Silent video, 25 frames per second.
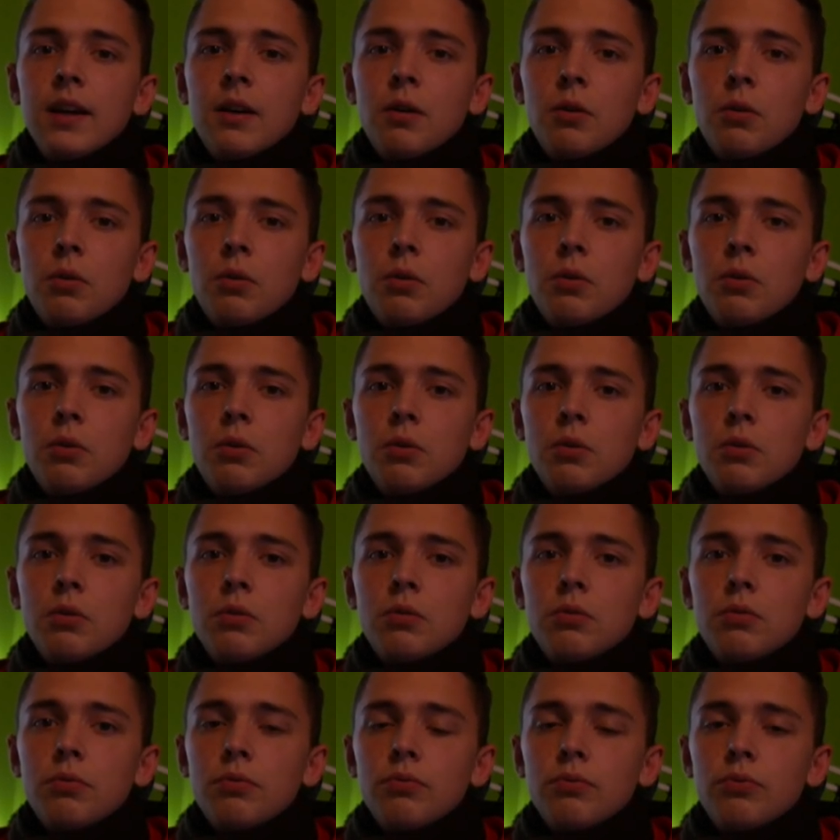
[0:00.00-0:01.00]

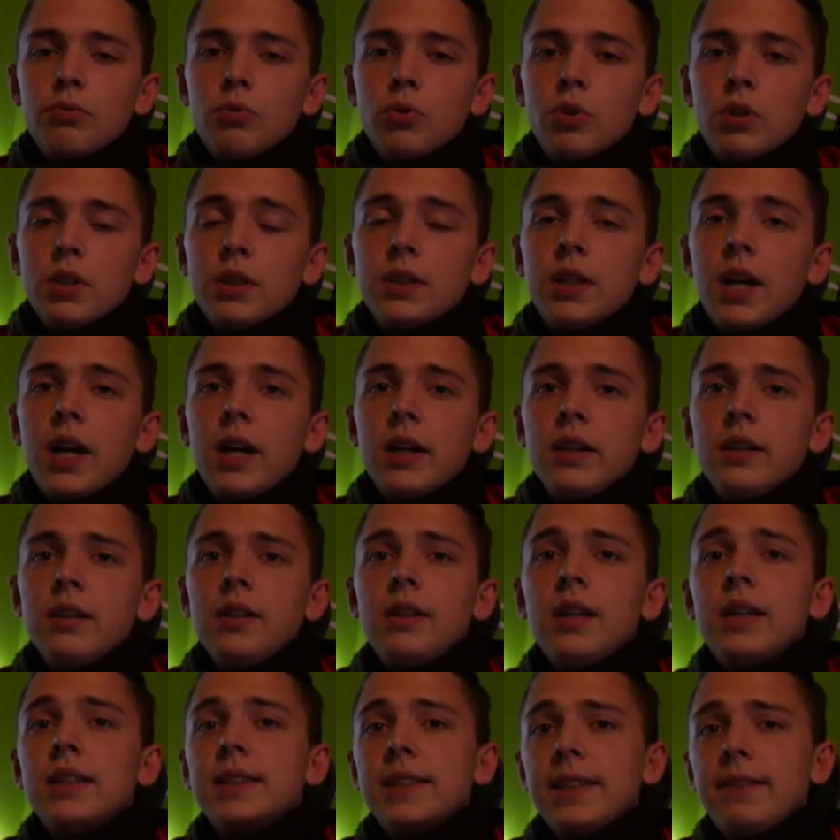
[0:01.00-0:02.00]
Und würde
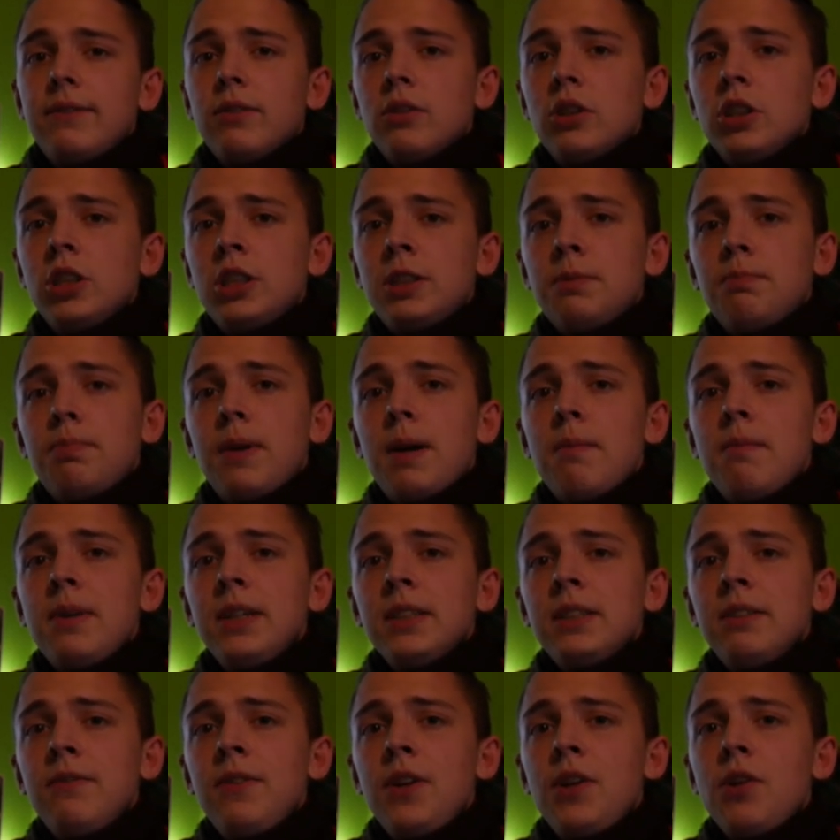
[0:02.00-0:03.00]
sagen, dann sehen wir uns beim
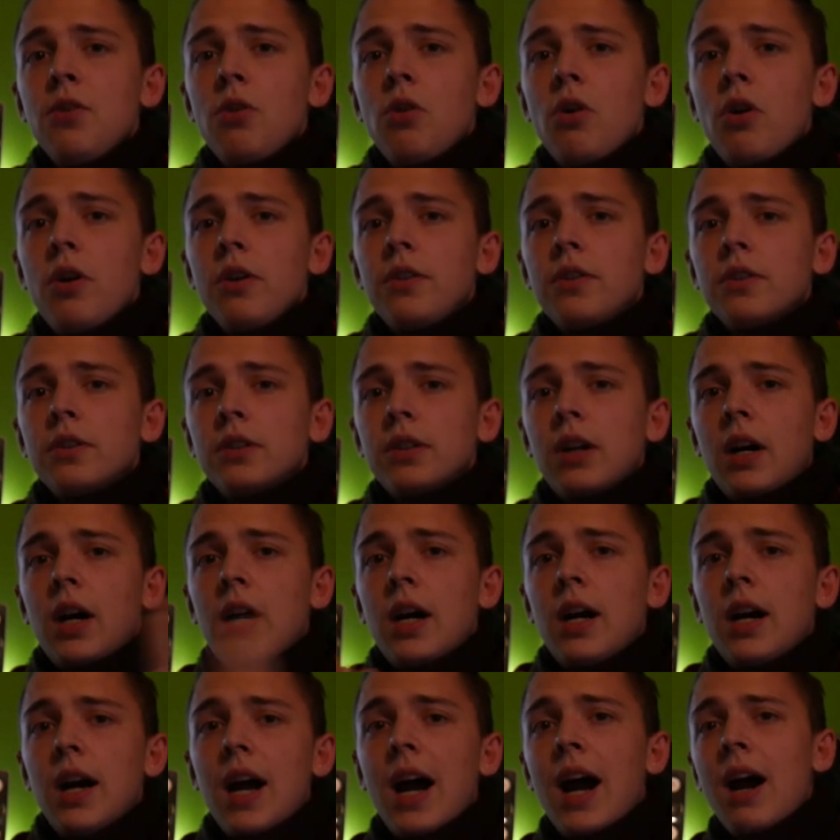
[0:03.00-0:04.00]
nächsten Video, Leute.
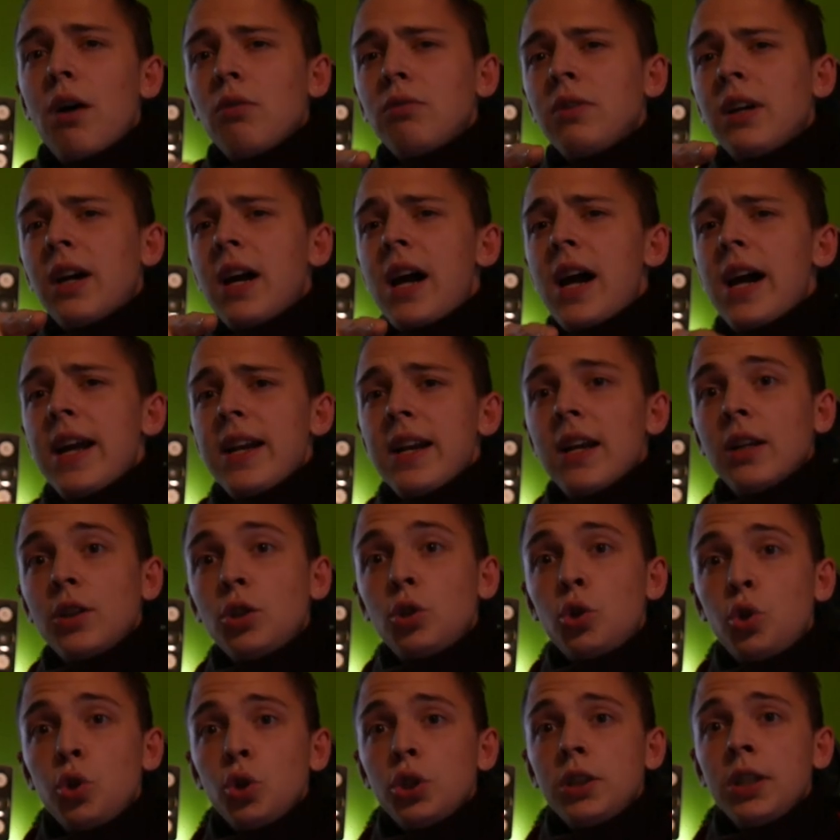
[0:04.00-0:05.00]
Haut rein.
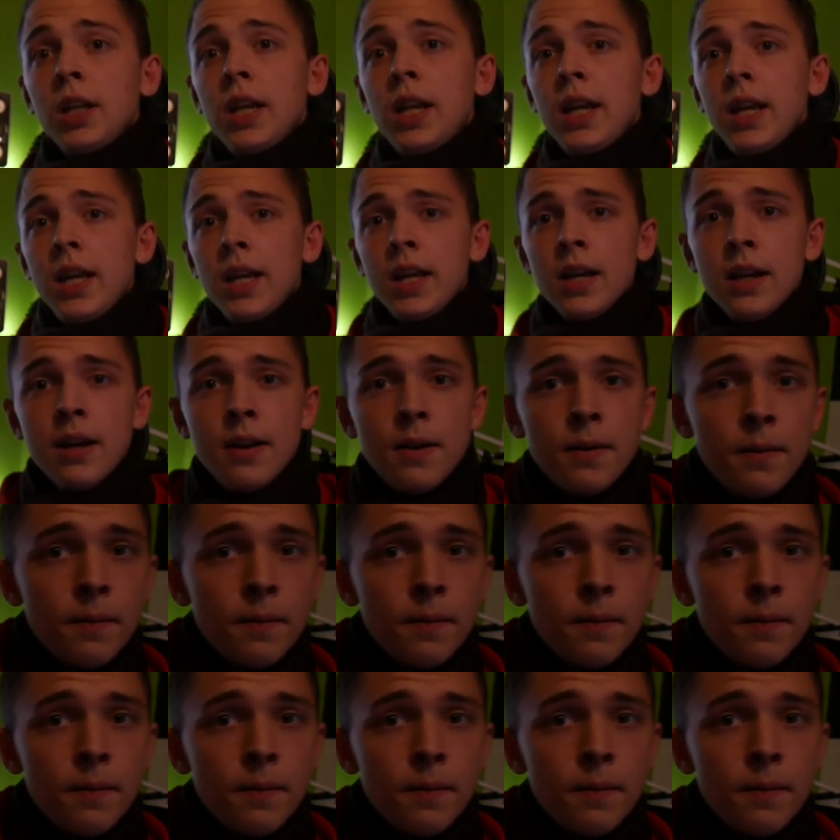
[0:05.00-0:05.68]
Tschüssi.